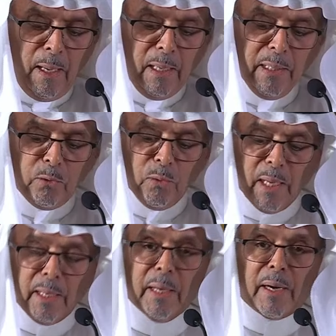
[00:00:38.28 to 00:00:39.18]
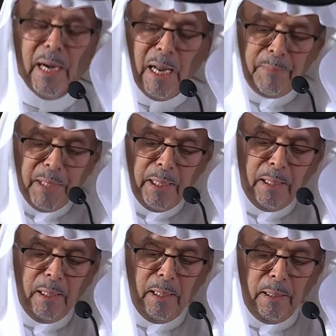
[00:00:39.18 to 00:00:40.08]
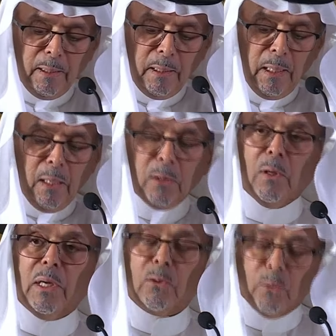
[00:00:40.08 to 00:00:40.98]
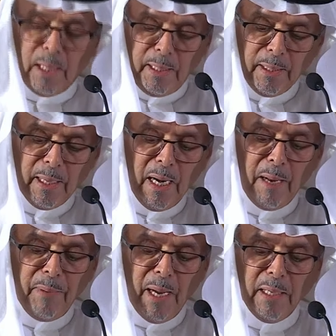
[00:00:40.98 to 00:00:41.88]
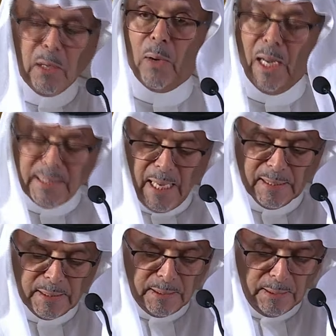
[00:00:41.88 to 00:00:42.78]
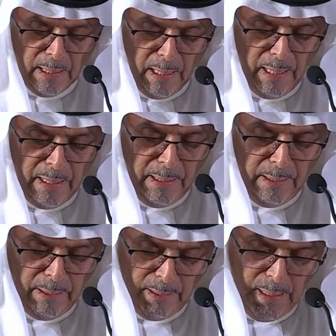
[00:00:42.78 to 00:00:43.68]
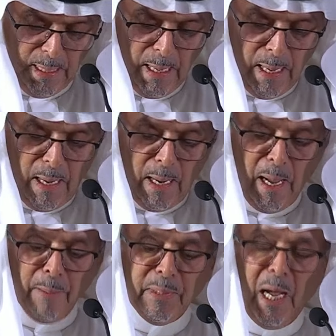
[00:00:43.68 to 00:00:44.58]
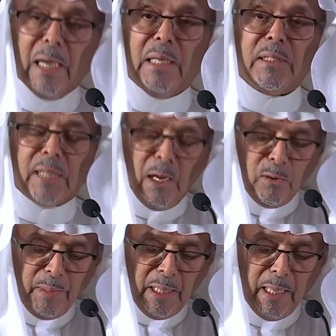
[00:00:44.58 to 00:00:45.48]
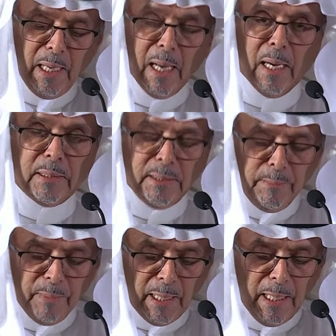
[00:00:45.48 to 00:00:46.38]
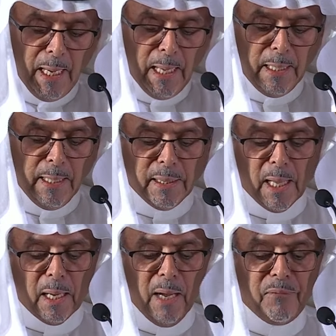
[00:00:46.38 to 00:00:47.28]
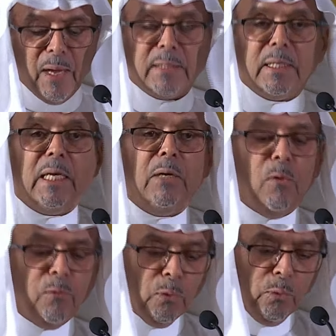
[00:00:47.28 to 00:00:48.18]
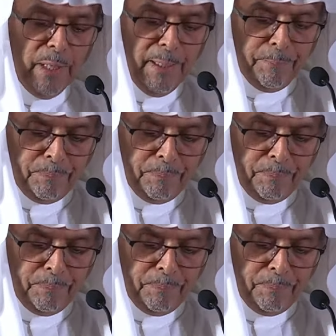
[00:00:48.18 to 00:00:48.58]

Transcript: لتذكرنا به لتذكرنا بأنه الأساس الذي أبدع الإنسان من من خلاله ثقافاته وفنونه